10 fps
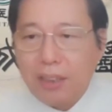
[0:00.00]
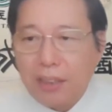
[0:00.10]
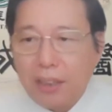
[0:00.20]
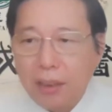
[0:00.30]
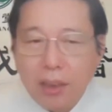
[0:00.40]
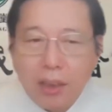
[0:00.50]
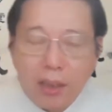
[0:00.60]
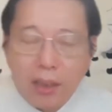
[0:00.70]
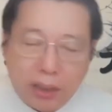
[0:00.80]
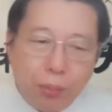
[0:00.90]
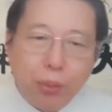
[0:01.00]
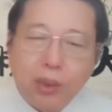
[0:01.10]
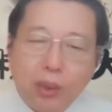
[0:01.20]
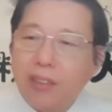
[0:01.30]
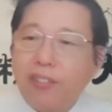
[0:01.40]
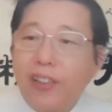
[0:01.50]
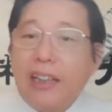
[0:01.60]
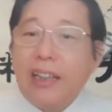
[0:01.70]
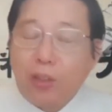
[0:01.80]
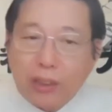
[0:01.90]
问题，是不是非
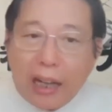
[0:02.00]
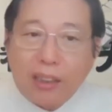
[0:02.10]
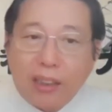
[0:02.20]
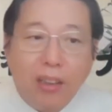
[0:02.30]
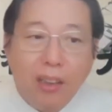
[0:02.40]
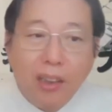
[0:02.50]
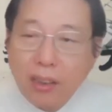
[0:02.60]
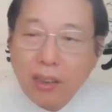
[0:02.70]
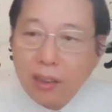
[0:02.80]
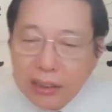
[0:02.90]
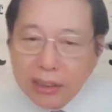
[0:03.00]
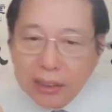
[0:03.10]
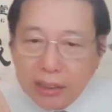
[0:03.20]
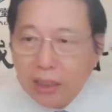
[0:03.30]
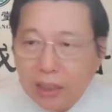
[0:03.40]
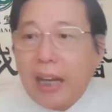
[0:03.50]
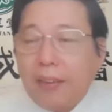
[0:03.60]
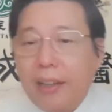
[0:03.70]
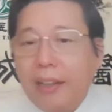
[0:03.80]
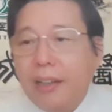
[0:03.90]
得都达到针感
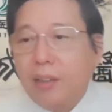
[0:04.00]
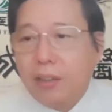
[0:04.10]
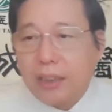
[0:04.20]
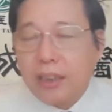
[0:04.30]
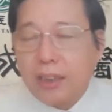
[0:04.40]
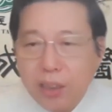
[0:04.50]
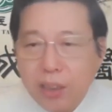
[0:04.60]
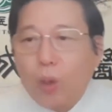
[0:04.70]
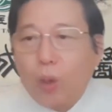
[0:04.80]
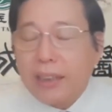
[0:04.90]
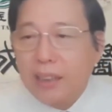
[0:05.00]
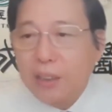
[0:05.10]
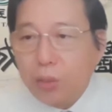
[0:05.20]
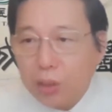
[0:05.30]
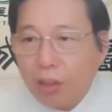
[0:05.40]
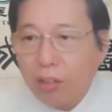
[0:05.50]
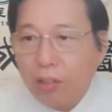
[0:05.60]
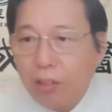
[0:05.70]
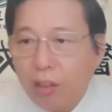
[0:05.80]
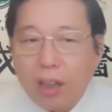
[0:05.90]
的这个效果才能有效
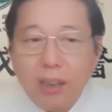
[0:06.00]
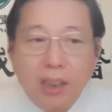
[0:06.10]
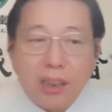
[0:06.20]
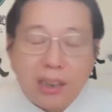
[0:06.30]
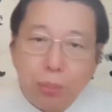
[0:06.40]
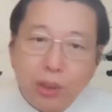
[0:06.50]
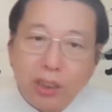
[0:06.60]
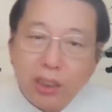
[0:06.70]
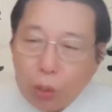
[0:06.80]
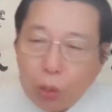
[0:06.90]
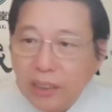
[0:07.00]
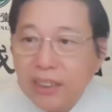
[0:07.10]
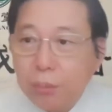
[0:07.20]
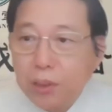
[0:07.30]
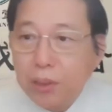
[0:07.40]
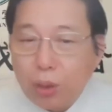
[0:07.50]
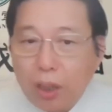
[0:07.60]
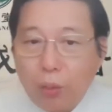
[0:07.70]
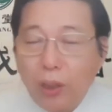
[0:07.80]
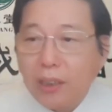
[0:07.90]
啊？是不是都能气滞病所？
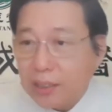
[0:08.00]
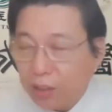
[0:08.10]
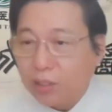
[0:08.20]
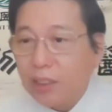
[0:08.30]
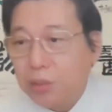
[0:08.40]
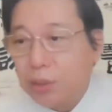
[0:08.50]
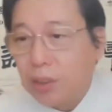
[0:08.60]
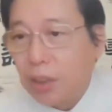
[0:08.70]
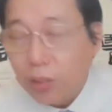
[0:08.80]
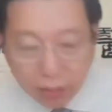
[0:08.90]
我也是张老师的学生。